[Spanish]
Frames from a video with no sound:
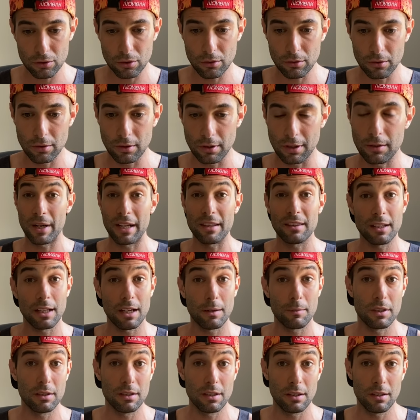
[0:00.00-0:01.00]
Son
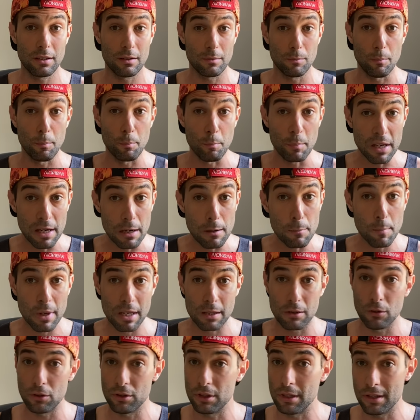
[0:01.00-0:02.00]
prácticamente mil
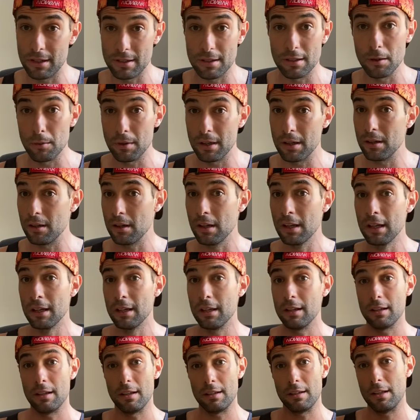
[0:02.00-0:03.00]
metros de desnivel
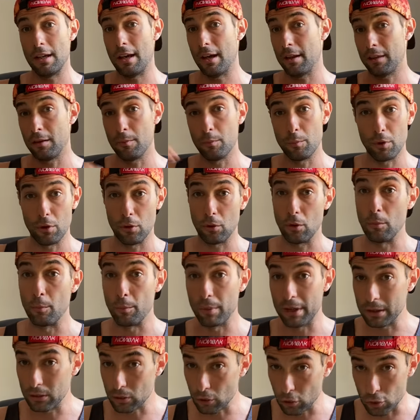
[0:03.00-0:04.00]
se hacen por
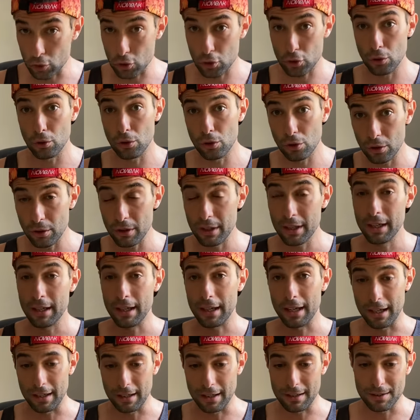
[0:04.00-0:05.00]
completo solo
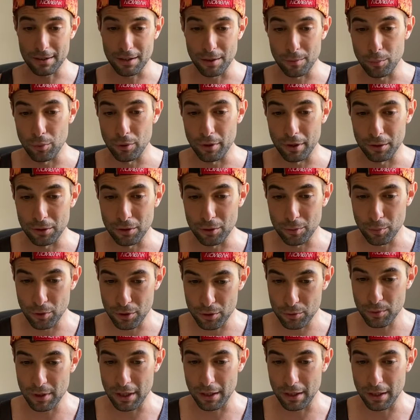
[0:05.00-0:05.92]
en este puerto. Pues